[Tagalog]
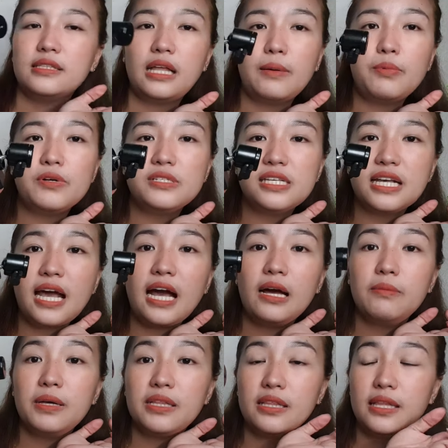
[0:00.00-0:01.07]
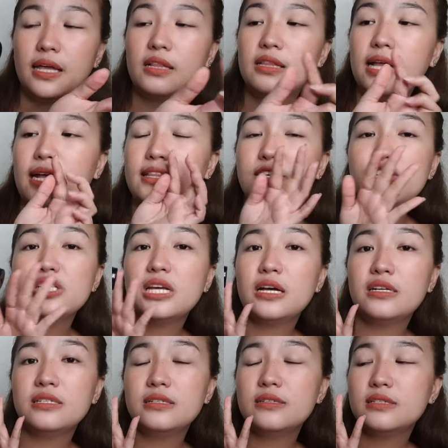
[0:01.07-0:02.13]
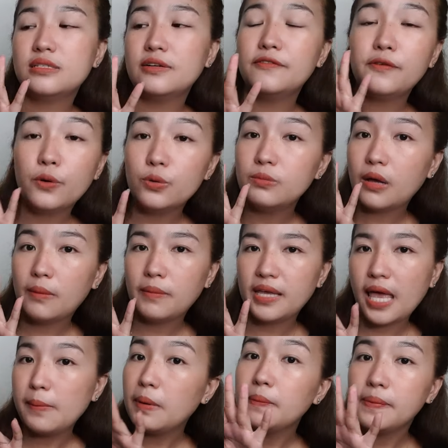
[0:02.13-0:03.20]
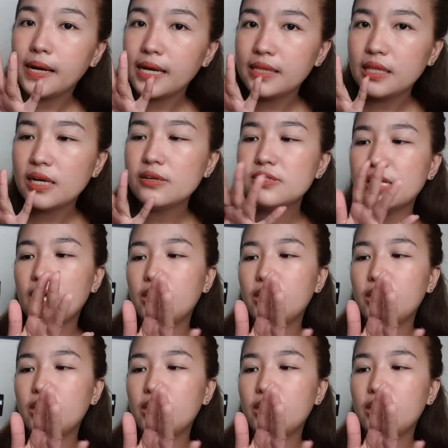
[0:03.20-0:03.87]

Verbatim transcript: Tapos ikakabit din natin siya sa phone mamaya. Ipapakita ko sa